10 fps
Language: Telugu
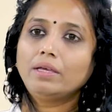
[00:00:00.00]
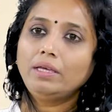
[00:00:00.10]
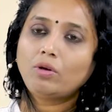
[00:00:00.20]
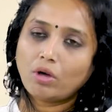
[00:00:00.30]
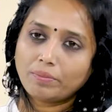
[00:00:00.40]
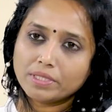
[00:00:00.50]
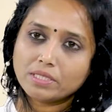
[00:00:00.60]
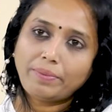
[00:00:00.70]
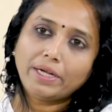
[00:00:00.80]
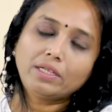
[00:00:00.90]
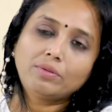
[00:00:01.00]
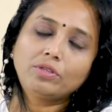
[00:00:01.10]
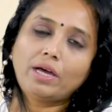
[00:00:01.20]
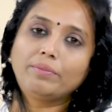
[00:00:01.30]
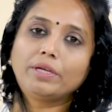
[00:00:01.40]
ఈ కార్పస్ని పెడతాము
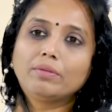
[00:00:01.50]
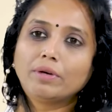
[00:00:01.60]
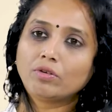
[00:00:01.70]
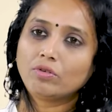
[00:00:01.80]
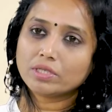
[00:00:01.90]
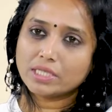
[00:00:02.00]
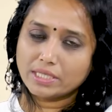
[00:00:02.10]
దాని మీద మనకు ఒక